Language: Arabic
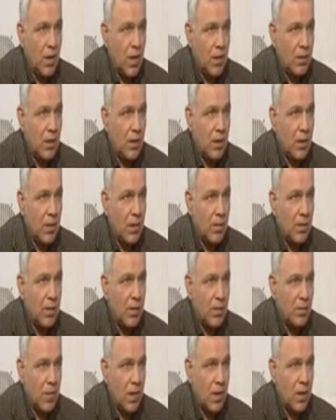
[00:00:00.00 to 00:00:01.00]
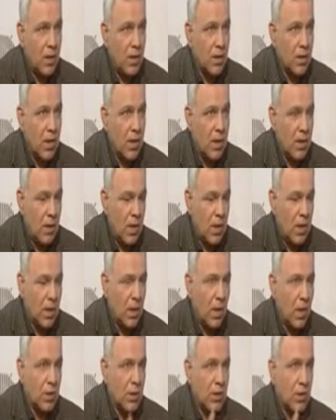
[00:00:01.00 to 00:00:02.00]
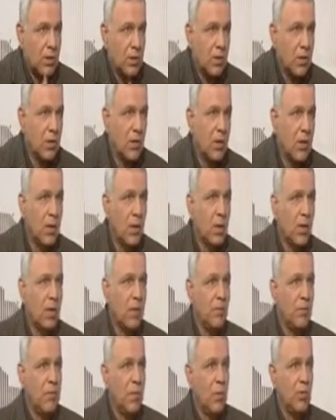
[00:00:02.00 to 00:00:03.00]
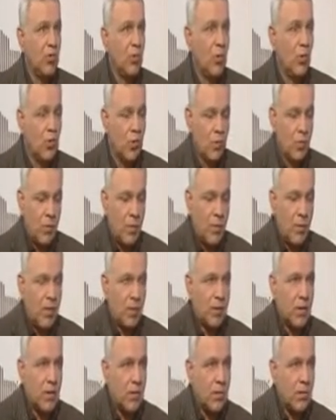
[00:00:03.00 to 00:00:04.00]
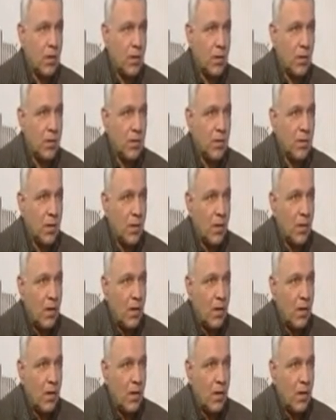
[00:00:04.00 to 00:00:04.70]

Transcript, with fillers: الكبير من القتلى أنها خرجت من الجحور وباتت يعني آه،